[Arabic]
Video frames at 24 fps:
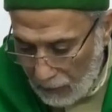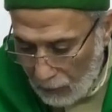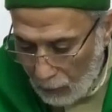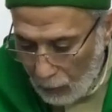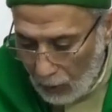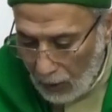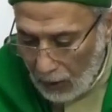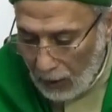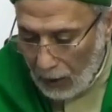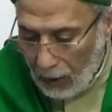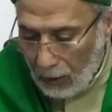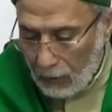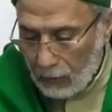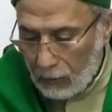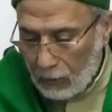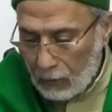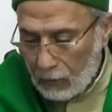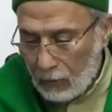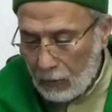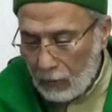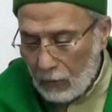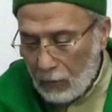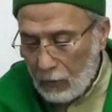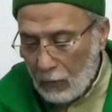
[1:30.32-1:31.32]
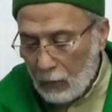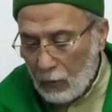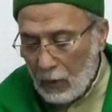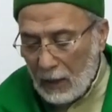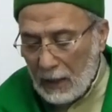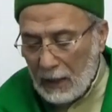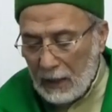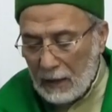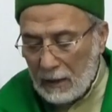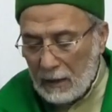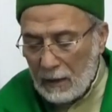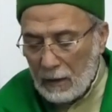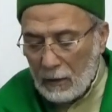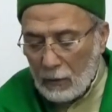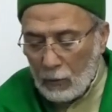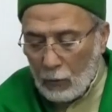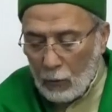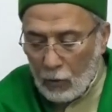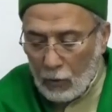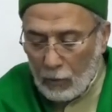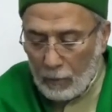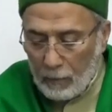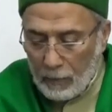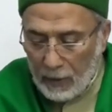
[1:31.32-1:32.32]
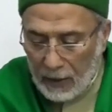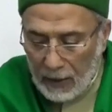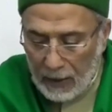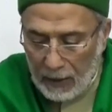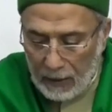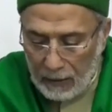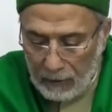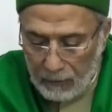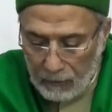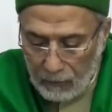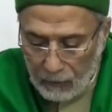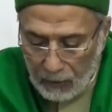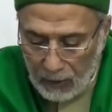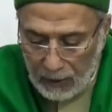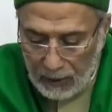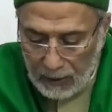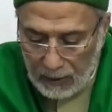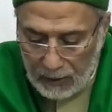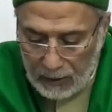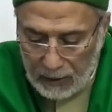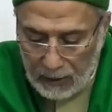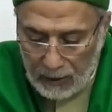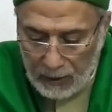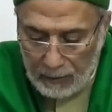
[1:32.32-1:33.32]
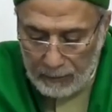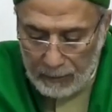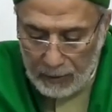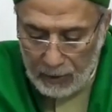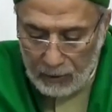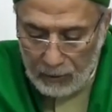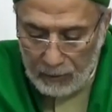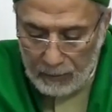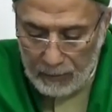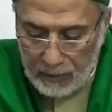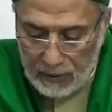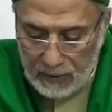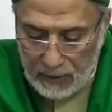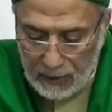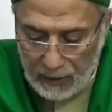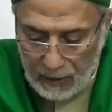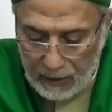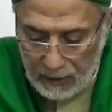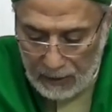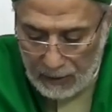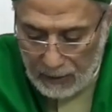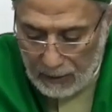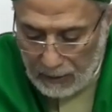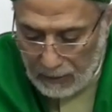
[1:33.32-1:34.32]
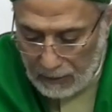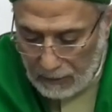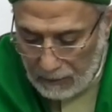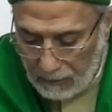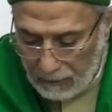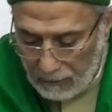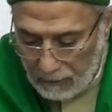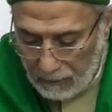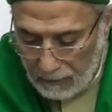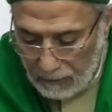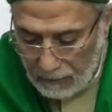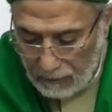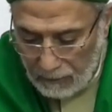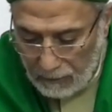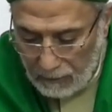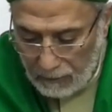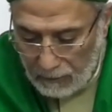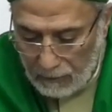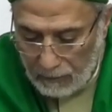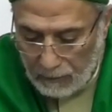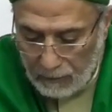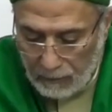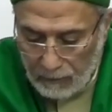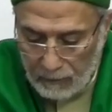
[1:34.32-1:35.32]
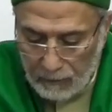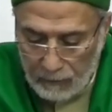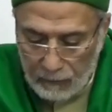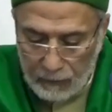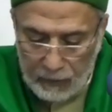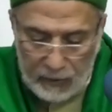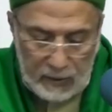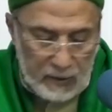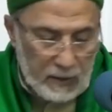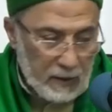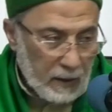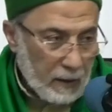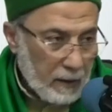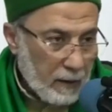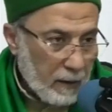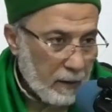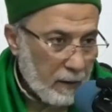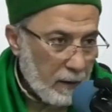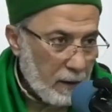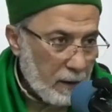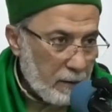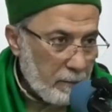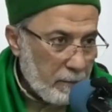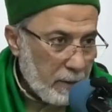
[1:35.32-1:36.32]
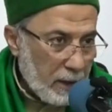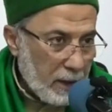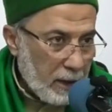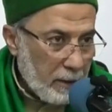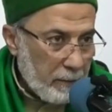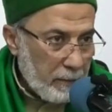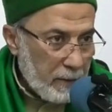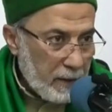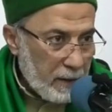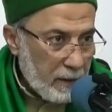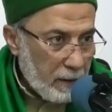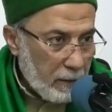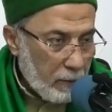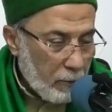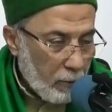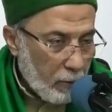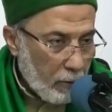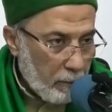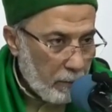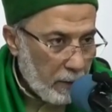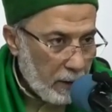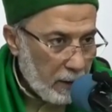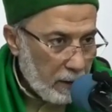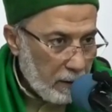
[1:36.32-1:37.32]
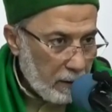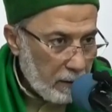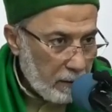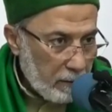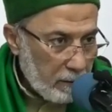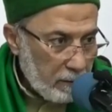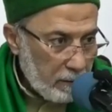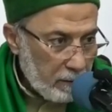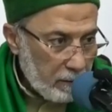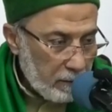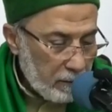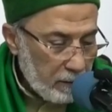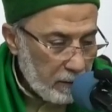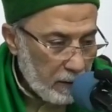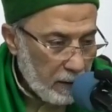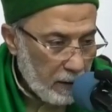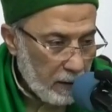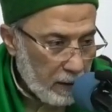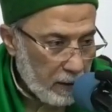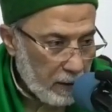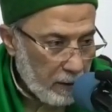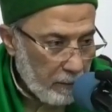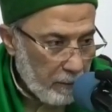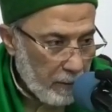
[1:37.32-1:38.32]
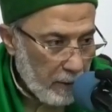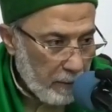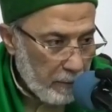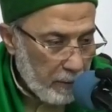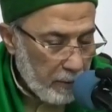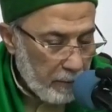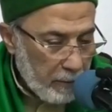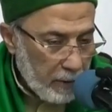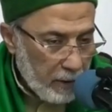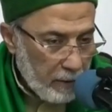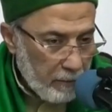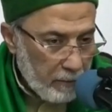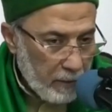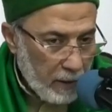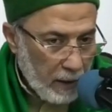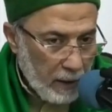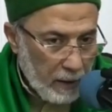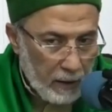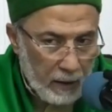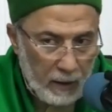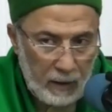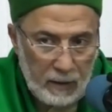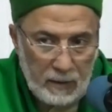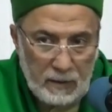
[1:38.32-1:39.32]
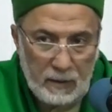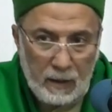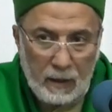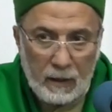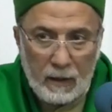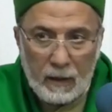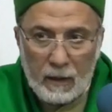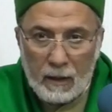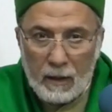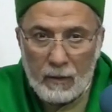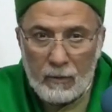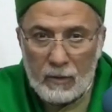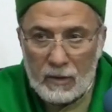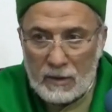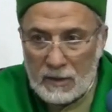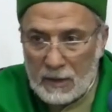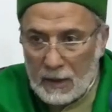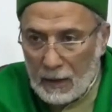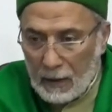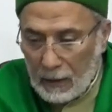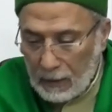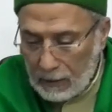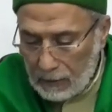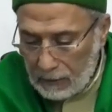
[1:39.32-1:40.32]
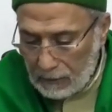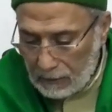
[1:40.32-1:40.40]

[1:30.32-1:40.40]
وقوله ولذي القربى واليتامى والمساكين في الصدقات بدأ بذي القربى للاهتمام بهم لأنها صدقة وصلة